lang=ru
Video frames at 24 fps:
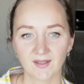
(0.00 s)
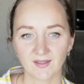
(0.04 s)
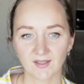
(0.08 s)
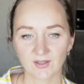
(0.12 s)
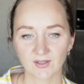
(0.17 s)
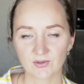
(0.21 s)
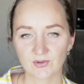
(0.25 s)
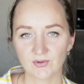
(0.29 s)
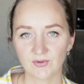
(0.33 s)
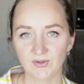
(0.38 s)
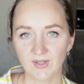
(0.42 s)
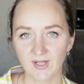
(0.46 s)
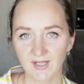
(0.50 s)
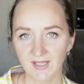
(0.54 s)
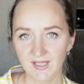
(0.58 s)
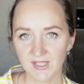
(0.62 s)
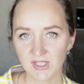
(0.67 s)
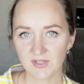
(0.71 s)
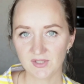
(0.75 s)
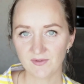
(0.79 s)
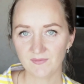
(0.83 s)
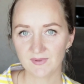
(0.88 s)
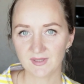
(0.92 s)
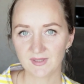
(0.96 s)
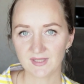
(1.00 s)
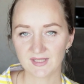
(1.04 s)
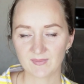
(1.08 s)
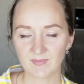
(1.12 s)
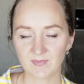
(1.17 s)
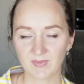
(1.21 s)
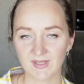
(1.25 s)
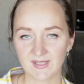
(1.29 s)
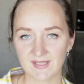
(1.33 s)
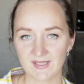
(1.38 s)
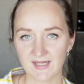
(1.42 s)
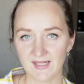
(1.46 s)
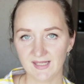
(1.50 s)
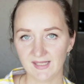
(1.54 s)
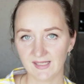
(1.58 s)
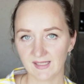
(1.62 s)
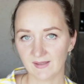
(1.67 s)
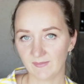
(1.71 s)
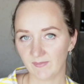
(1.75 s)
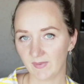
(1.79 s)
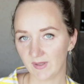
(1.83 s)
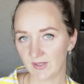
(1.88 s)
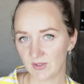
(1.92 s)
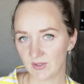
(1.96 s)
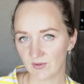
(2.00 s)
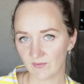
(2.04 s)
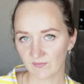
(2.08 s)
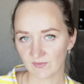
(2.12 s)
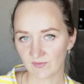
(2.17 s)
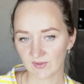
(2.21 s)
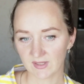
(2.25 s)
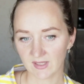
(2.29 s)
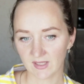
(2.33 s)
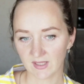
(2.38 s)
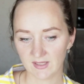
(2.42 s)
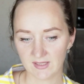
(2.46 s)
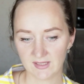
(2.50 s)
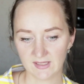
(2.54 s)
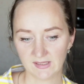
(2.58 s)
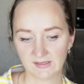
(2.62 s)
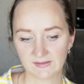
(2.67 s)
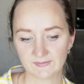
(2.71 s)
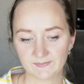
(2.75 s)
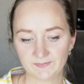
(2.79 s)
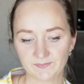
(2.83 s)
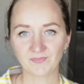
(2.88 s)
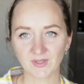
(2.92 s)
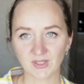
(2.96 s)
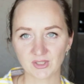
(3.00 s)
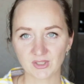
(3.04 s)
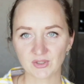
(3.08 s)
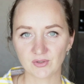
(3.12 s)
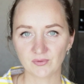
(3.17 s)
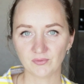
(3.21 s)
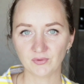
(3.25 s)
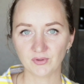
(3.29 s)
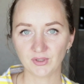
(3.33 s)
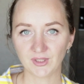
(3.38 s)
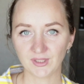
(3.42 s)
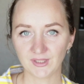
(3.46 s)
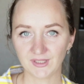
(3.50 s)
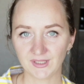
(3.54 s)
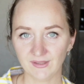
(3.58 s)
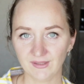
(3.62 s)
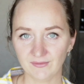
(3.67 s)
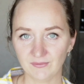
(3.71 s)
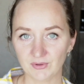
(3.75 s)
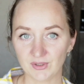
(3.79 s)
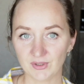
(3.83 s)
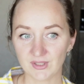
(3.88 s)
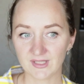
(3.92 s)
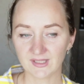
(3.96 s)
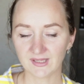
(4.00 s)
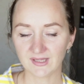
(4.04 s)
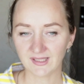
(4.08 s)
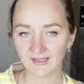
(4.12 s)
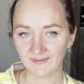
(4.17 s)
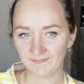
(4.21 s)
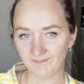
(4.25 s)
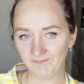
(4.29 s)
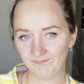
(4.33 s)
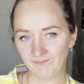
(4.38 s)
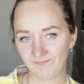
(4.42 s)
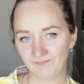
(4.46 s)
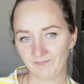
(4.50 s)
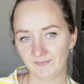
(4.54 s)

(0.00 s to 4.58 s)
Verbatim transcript: Так что долечимся, с понедельника пойдем в садик. Так что вот такие вот дела.